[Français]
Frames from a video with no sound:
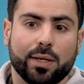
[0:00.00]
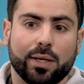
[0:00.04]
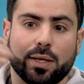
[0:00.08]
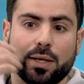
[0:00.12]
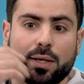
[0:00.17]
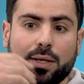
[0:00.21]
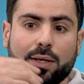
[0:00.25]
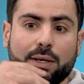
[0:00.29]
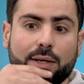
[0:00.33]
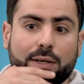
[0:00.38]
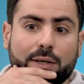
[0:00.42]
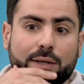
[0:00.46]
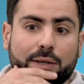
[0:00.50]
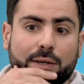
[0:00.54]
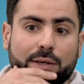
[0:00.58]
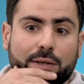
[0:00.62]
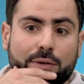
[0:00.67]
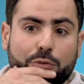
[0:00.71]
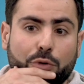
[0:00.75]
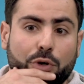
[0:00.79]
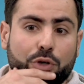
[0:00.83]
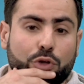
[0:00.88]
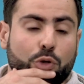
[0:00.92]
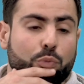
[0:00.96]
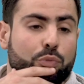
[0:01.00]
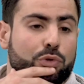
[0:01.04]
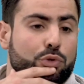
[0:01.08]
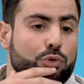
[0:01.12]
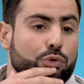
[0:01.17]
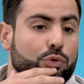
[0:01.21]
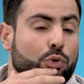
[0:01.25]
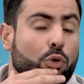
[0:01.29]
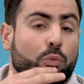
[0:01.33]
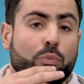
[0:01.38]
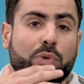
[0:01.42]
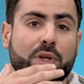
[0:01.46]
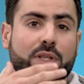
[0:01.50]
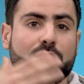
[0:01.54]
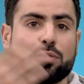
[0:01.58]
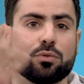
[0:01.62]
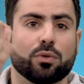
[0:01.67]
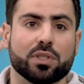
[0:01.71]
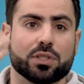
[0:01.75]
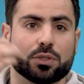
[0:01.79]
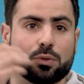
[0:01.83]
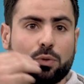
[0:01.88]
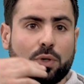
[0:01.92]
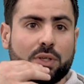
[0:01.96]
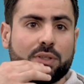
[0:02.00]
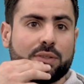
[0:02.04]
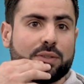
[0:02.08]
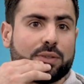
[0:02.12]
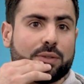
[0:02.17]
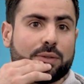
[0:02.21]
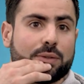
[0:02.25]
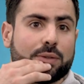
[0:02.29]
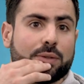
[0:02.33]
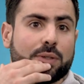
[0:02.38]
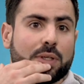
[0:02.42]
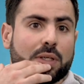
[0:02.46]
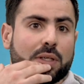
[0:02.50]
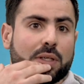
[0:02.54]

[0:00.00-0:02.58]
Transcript: à, avoir une amplitude complète sur un squat, euh,